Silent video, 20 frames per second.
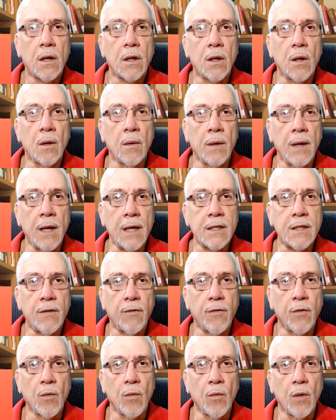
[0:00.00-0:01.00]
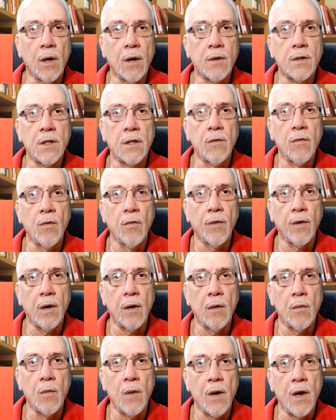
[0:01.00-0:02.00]
Nessa figura, vocês vão
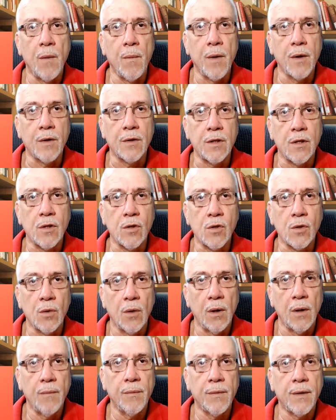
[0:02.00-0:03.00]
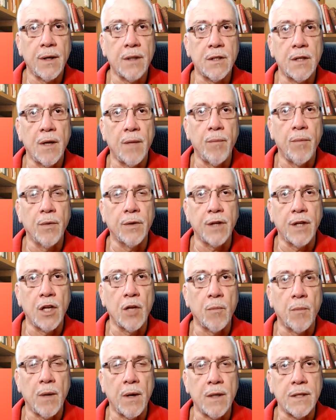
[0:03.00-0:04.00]
ver o elemento sensor, que está sendo
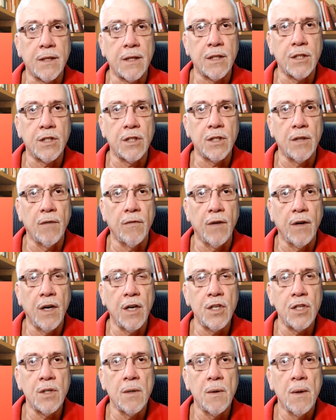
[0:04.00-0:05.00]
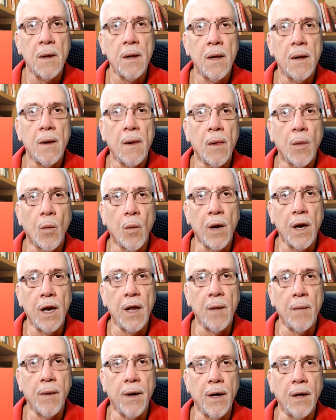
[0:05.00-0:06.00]
apontado pela setinha verde, o
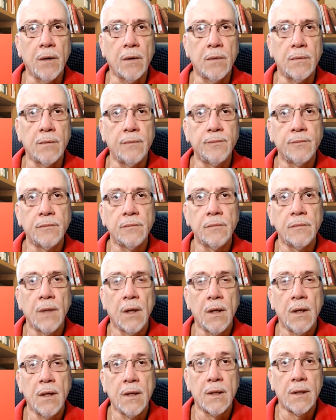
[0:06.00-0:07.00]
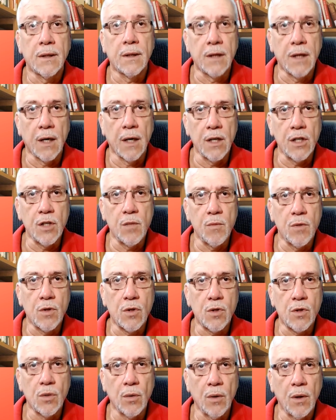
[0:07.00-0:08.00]
elemento
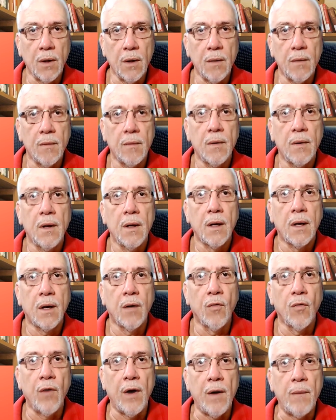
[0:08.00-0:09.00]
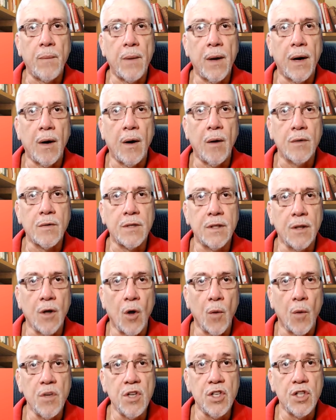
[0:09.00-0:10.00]
transmissor, que vai pegar o
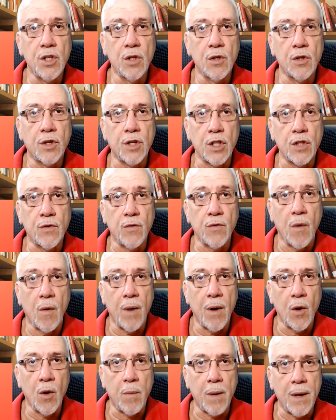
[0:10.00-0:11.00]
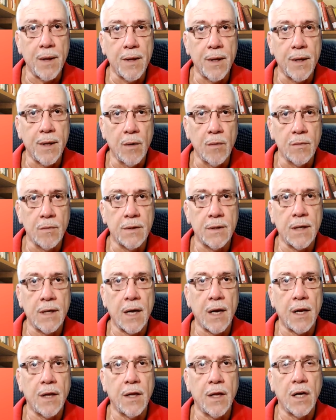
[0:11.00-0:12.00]
sinal medido, transformar no padrão
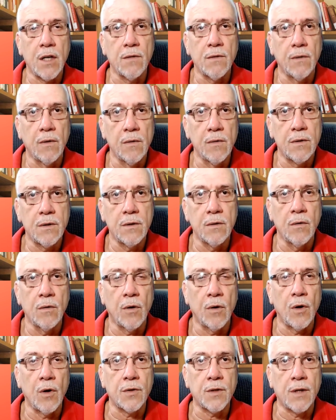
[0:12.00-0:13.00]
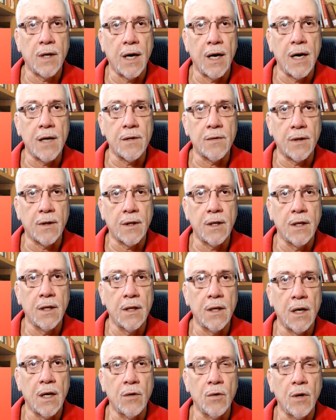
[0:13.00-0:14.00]
0 a 10 volts, no nosso caso aqui
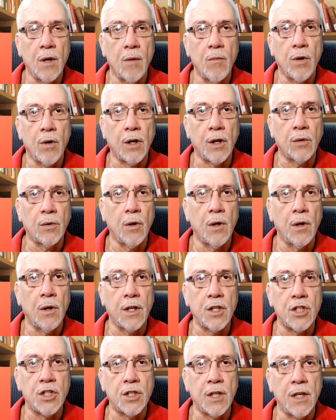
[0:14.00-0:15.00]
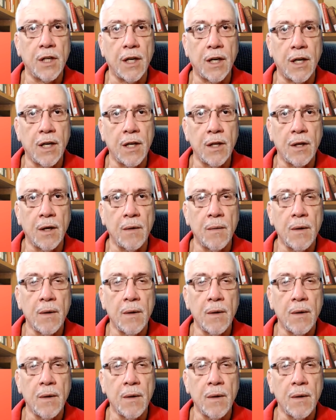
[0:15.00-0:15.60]
da, do laboratório que a gente tem aqui, da,